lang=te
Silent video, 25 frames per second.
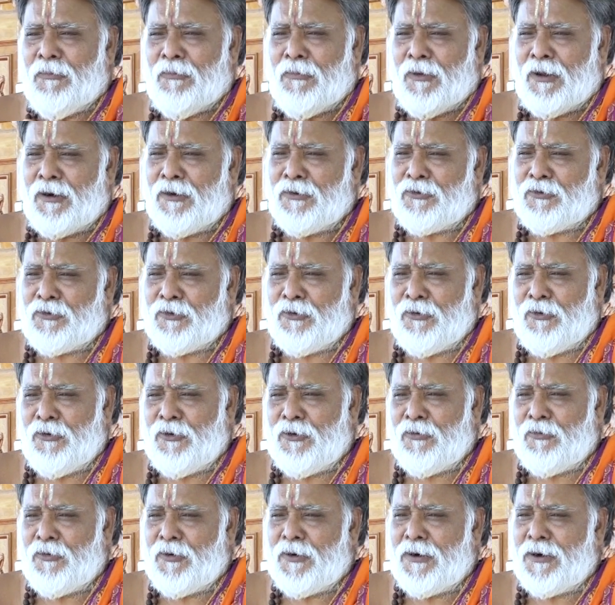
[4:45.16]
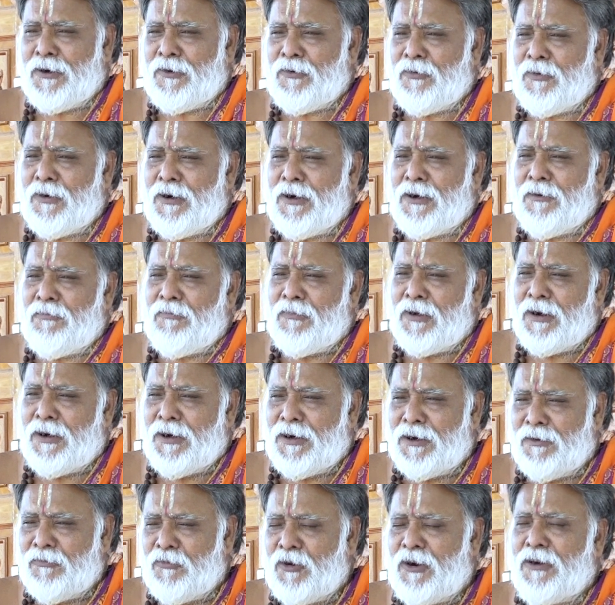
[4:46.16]
మనస్సులో ఉన్నటువంటి
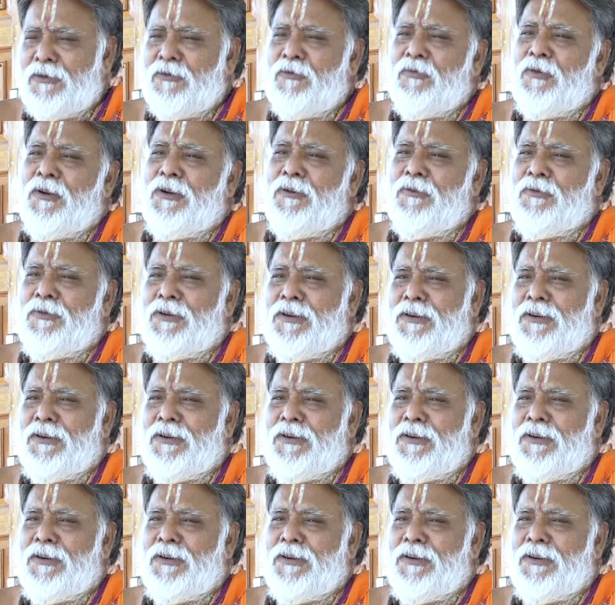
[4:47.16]
మలినములను వేరు